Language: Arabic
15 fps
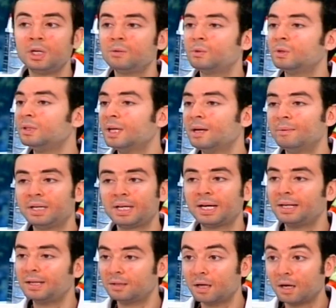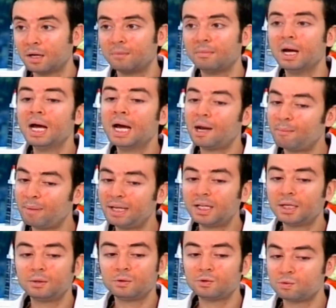هوليوود امريكاني ضخم
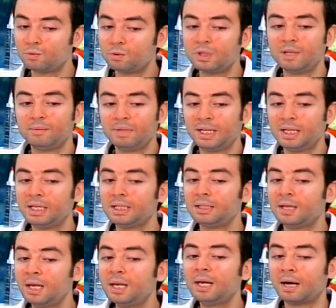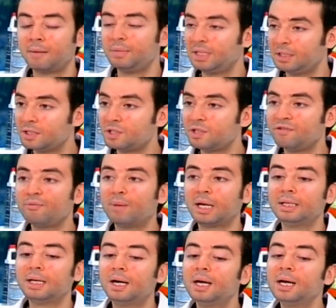حبينا انه الجمهور اللبناني يضل عم يكتشف
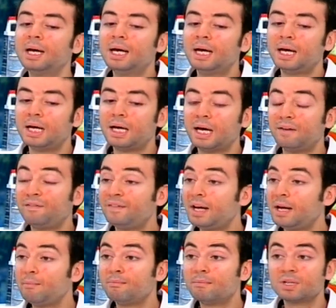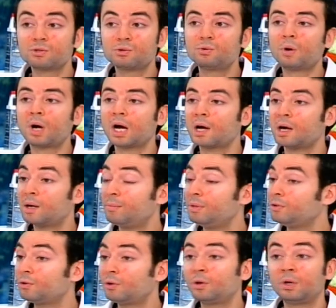معنا آه، افلام مصنوعه
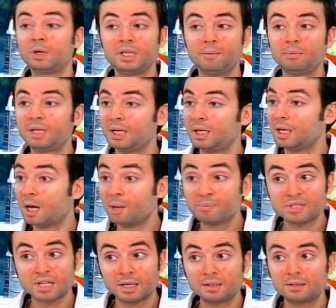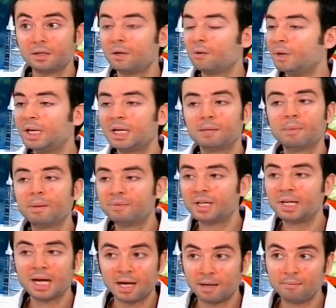بطرق يمكن ابسط ولكن ما
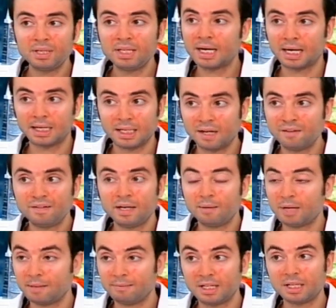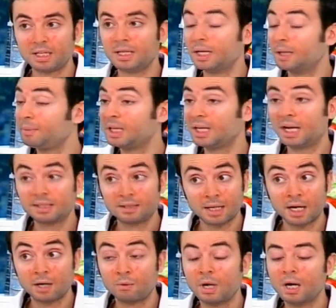بتقل اهميه عن الافلام الامريكيه يمكن
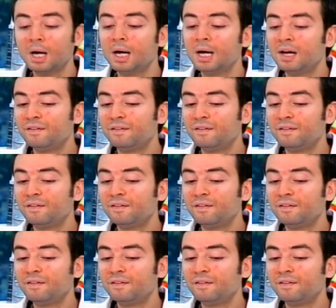حتى اقوى